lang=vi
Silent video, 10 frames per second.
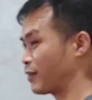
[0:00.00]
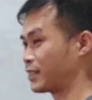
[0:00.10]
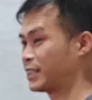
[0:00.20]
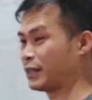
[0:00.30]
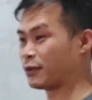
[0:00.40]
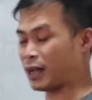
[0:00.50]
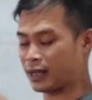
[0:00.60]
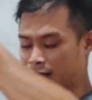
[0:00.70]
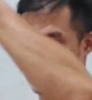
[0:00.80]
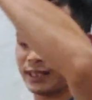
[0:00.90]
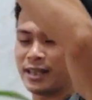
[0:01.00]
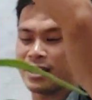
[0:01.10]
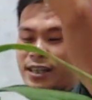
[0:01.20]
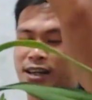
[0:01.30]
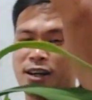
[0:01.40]
còn siêu này
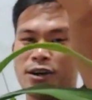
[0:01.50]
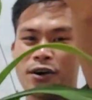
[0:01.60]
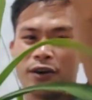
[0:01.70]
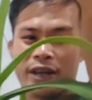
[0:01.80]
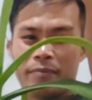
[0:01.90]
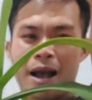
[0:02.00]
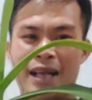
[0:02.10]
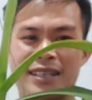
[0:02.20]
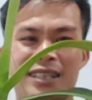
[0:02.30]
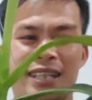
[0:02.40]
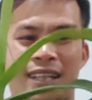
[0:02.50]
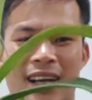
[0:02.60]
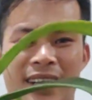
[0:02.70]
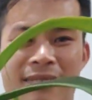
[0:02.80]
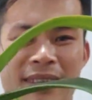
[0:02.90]
cơ hội để mang những cái
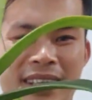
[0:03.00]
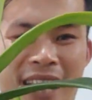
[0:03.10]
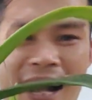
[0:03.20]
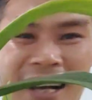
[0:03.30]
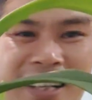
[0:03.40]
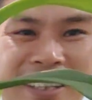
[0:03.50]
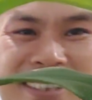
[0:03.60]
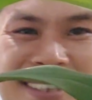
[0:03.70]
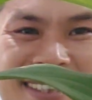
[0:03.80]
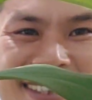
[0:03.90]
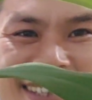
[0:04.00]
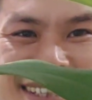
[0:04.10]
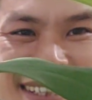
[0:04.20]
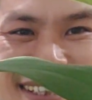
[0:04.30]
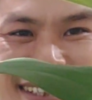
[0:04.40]
cây này về nhà
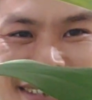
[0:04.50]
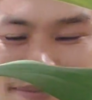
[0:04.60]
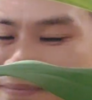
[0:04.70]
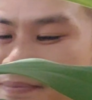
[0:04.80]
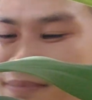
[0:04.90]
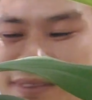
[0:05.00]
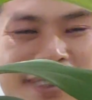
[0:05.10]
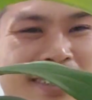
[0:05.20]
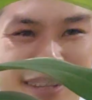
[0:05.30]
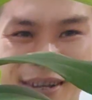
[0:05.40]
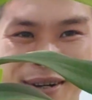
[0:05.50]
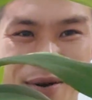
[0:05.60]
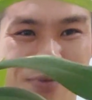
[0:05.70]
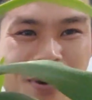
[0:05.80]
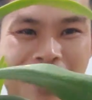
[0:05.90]
Đấy.
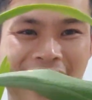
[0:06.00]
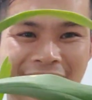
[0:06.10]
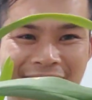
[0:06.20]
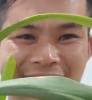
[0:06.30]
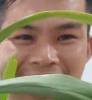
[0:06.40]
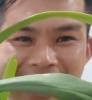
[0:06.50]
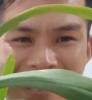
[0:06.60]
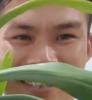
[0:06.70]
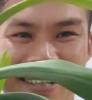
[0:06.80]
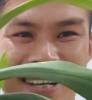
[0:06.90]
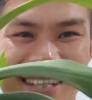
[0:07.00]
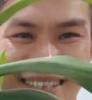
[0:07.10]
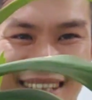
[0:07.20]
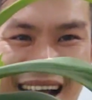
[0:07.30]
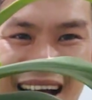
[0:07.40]
không có lần thứ hai
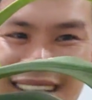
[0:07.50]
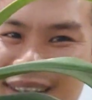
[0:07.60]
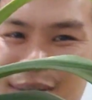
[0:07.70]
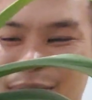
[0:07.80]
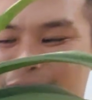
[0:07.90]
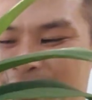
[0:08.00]
giá thì thôi